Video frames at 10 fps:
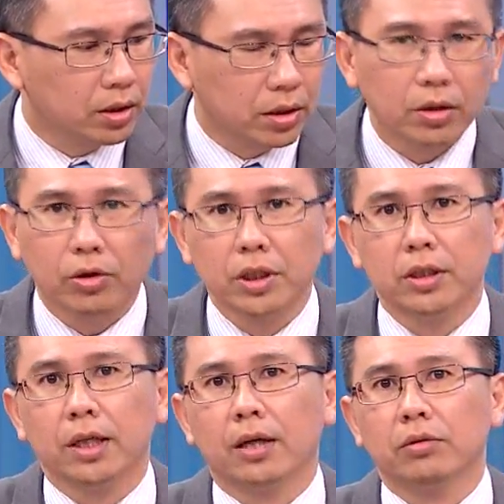认同信
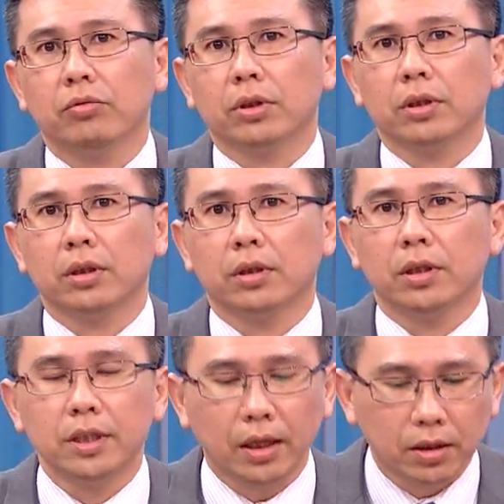杰老师我的，
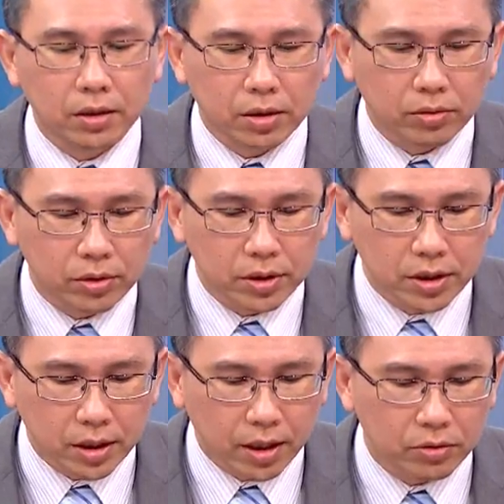你想跟着
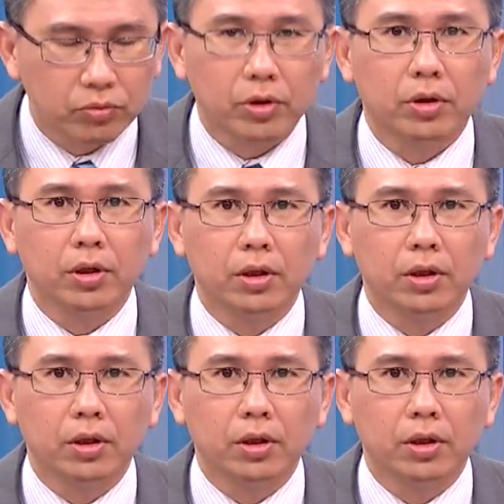信杰老师我，